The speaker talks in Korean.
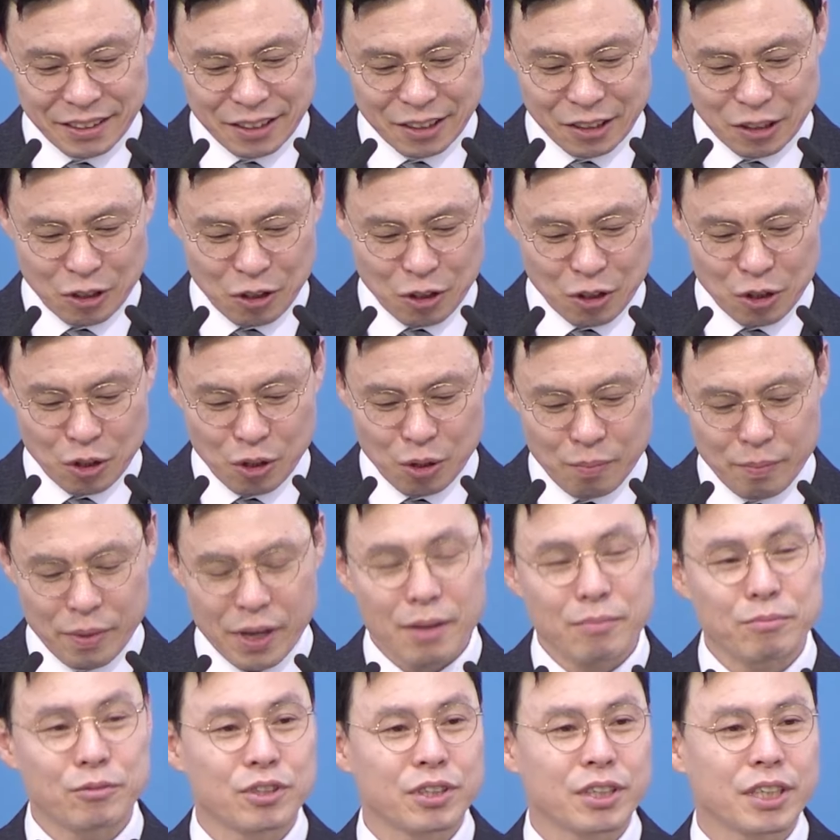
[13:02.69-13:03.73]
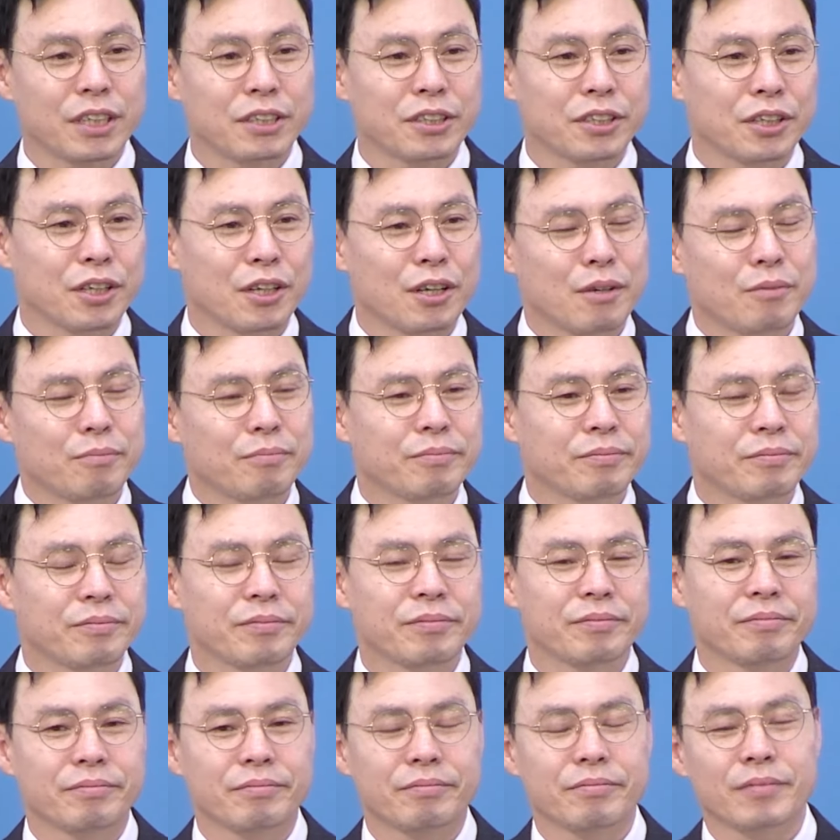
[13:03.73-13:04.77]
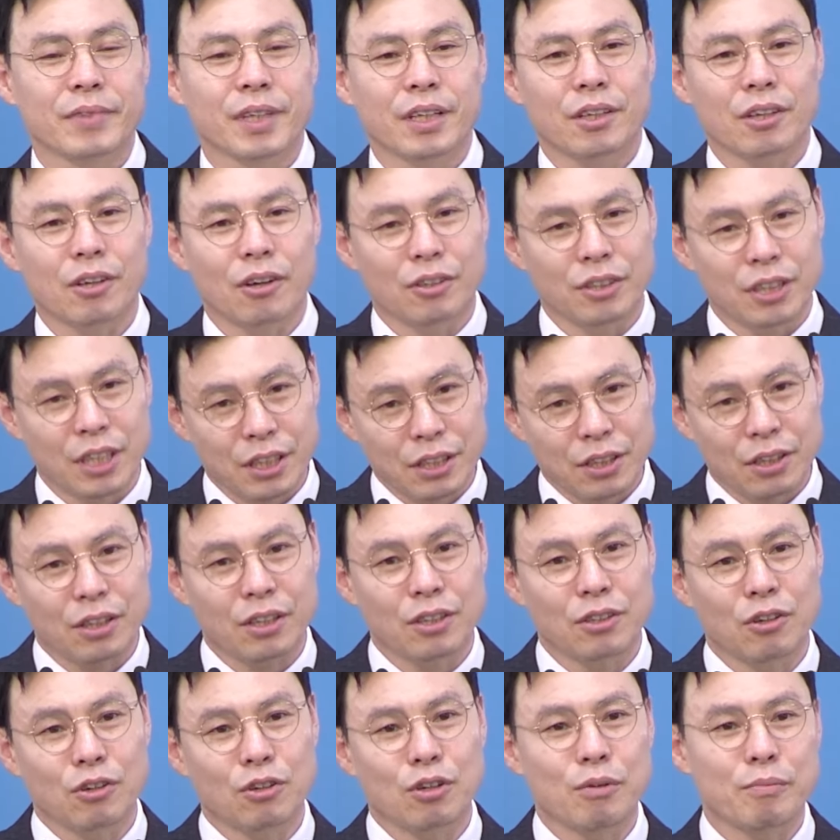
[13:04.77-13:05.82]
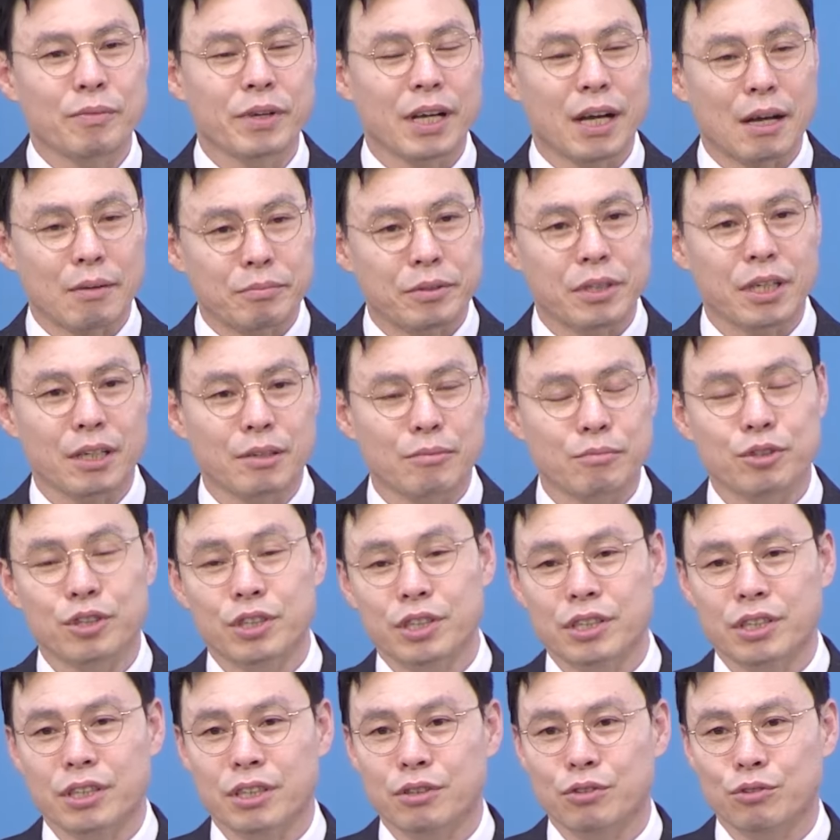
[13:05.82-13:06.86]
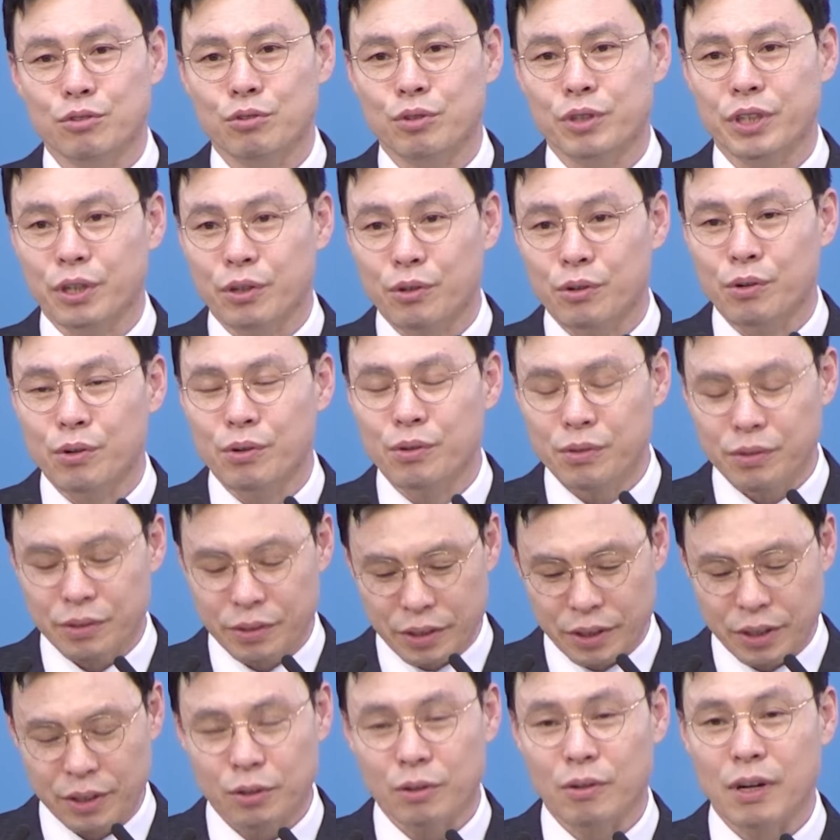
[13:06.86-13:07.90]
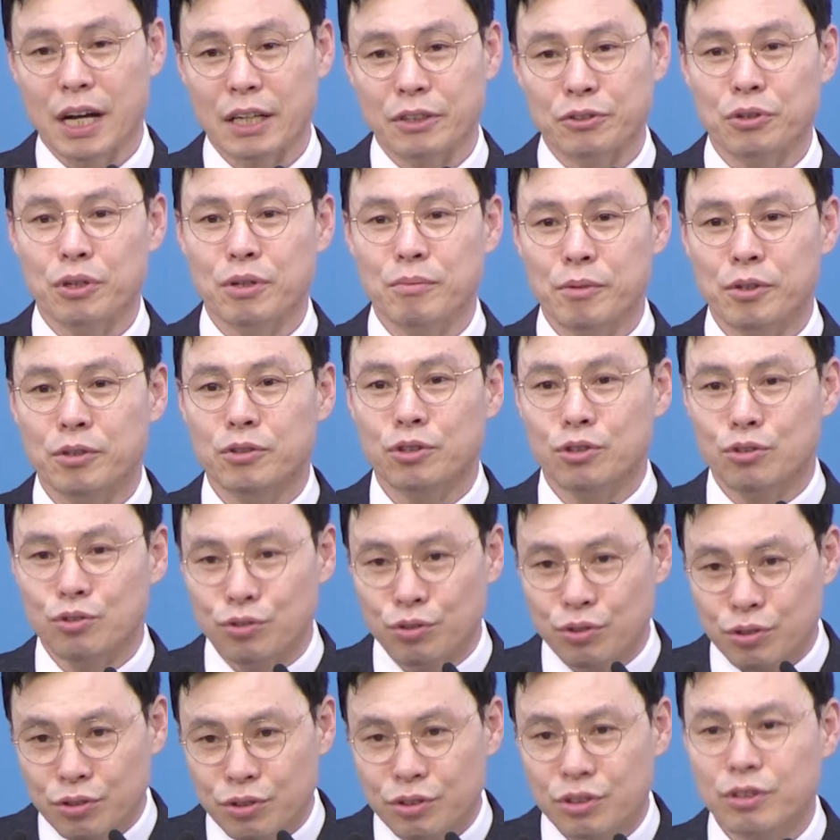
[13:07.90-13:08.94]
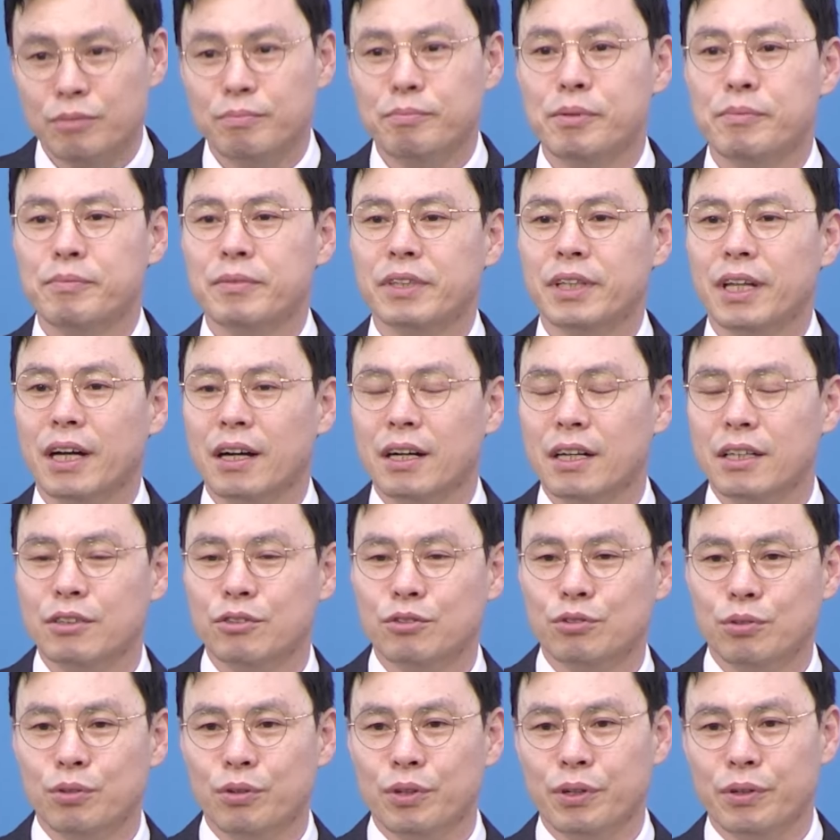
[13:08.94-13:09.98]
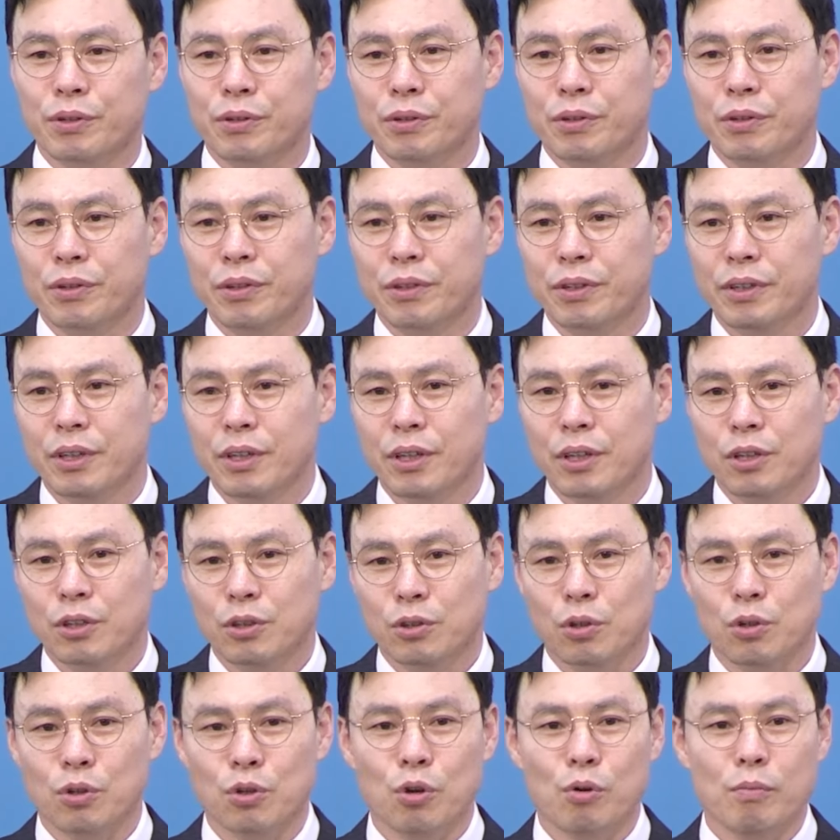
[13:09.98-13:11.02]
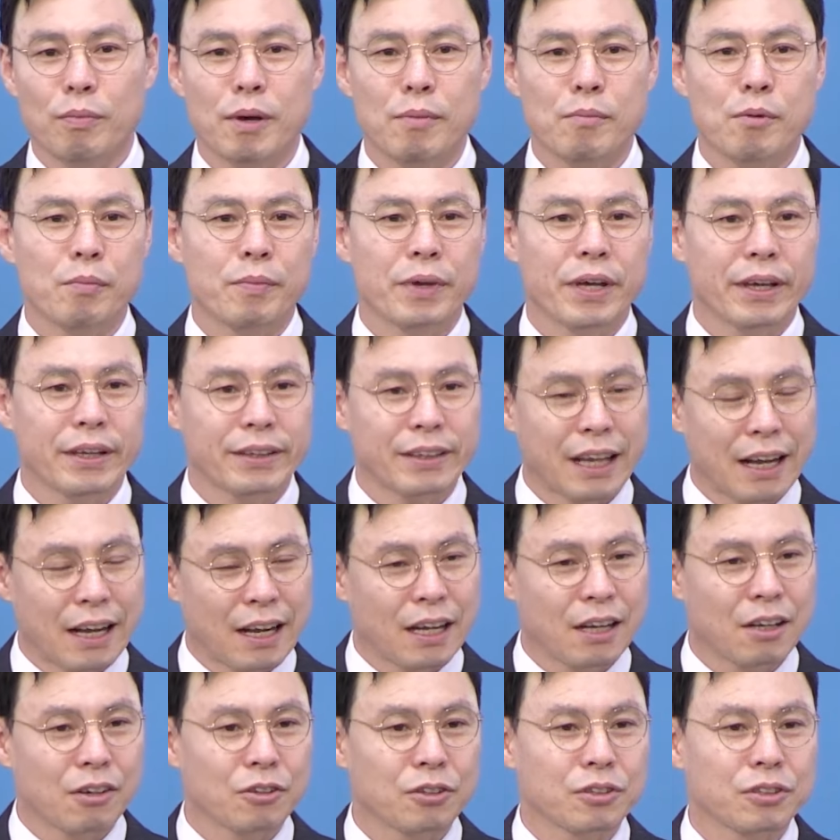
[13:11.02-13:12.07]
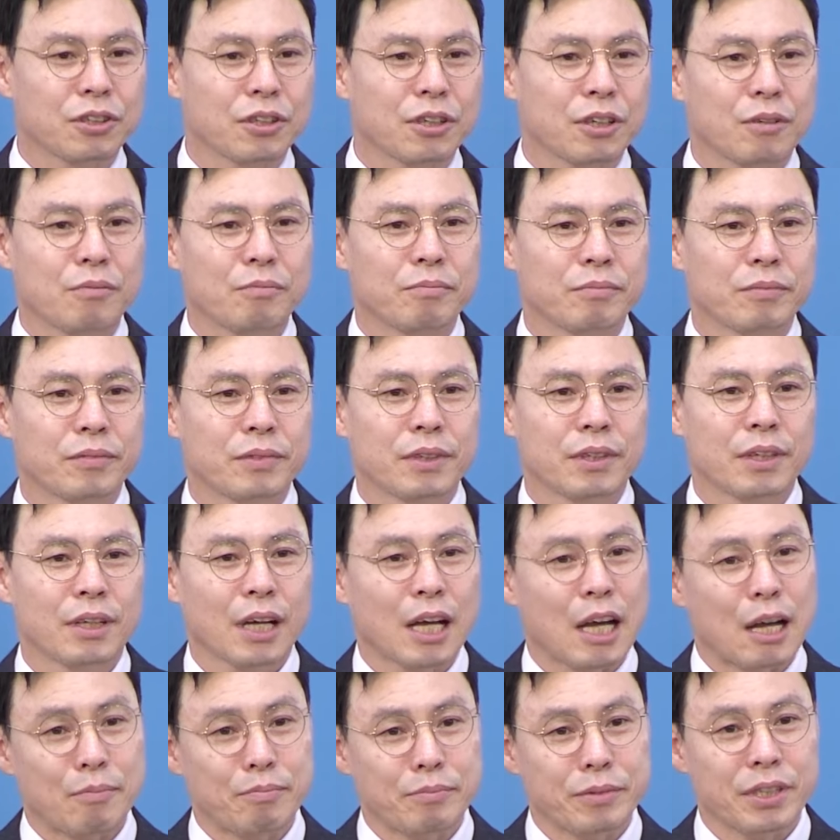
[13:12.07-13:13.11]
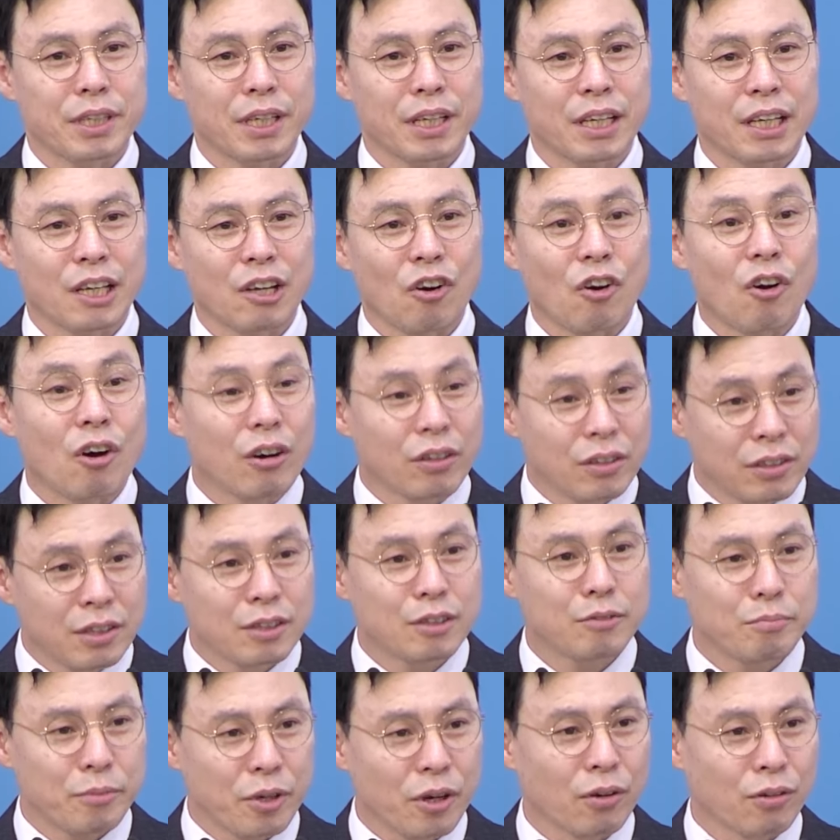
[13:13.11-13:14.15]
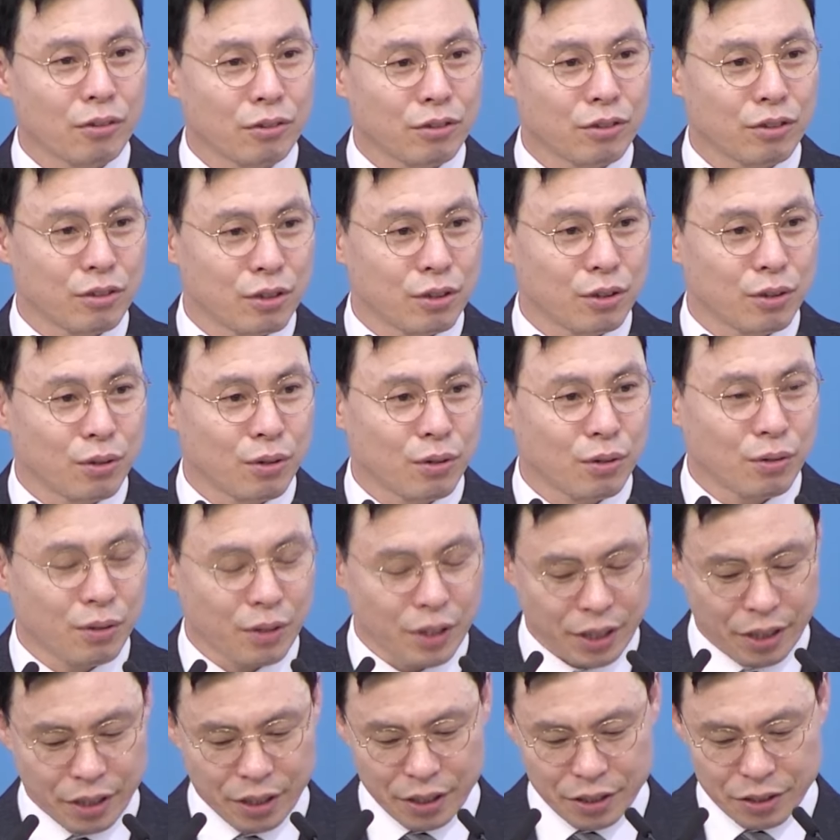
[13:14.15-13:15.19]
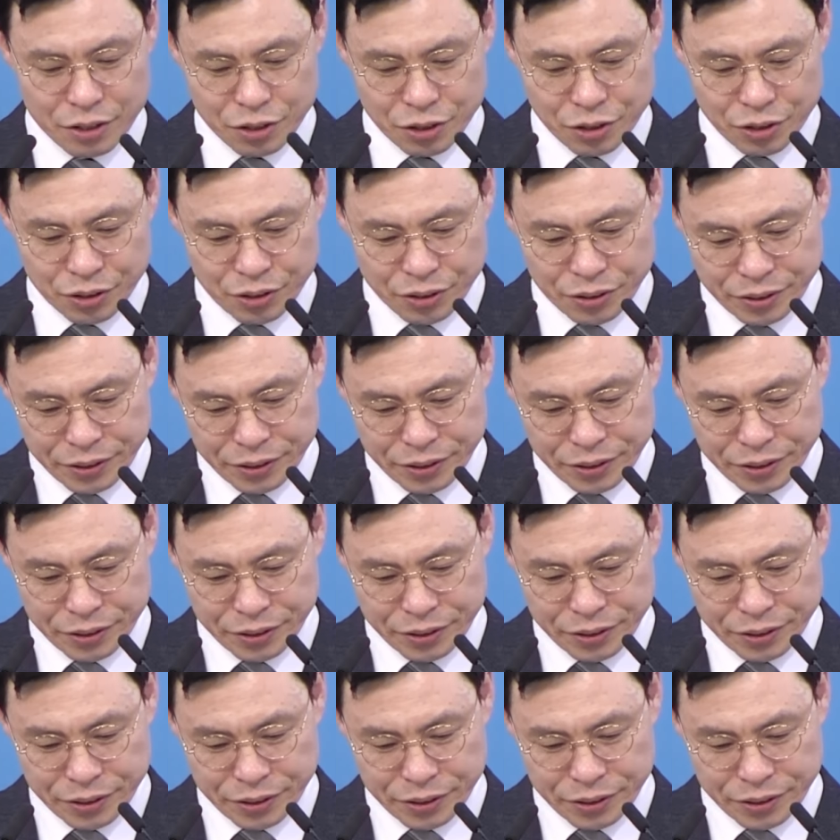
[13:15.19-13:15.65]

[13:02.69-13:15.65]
그리고 욥의 문제처럼 경제적인 어려움이 갑자기 부딪힐 수도 있고 또 가족이 먼저 죽는 슬픔을 당할 수도 있고 또 욥의 몸에 당한 것처럼 갑자기 얻은 병들도 있겠죠.